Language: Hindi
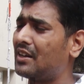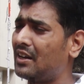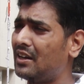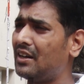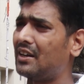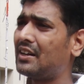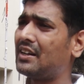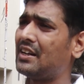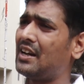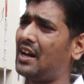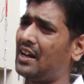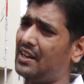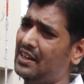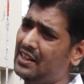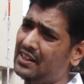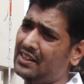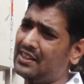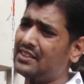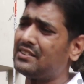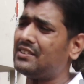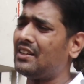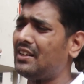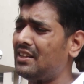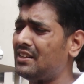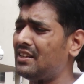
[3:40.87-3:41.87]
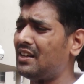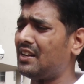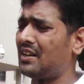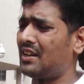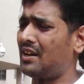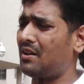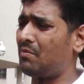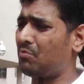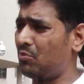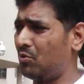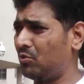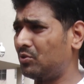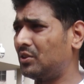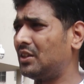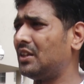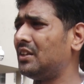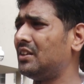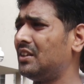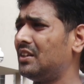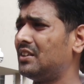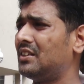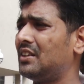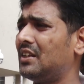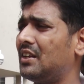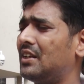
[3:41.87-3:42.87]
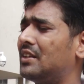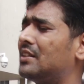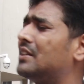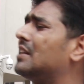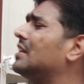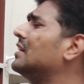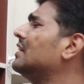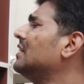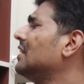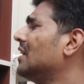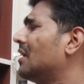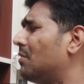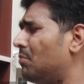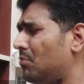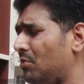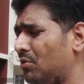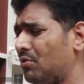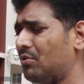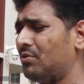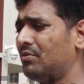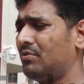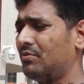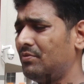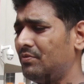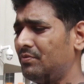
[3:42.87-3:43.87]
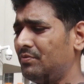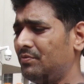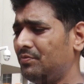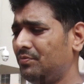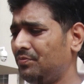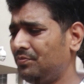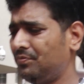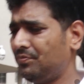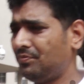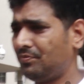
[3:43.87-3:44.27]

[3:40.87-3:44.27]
कह के लेके चले जाना हम लोग दे देते हैं दे दिए हम लोग तो देखिए